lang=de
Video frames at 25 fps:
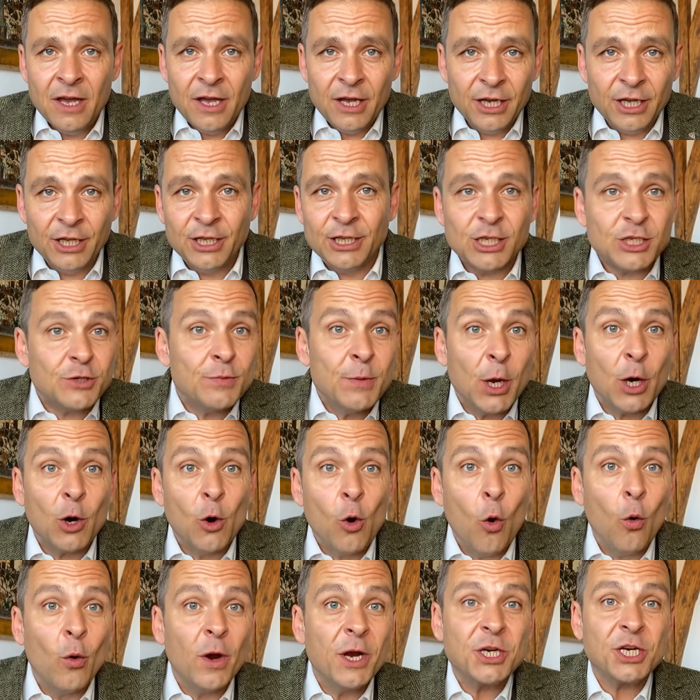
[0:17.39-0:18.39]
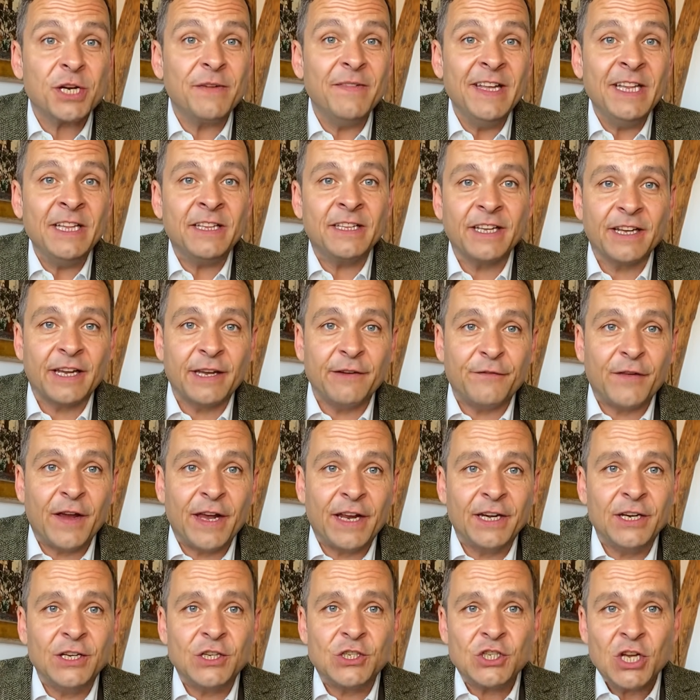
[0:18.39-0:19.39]
in das virologische
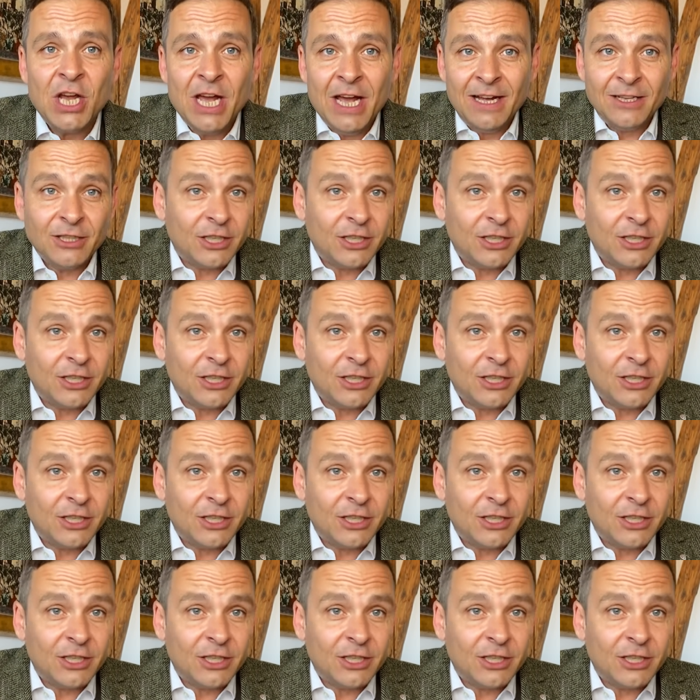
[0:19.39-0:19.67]
Wintergefängnis,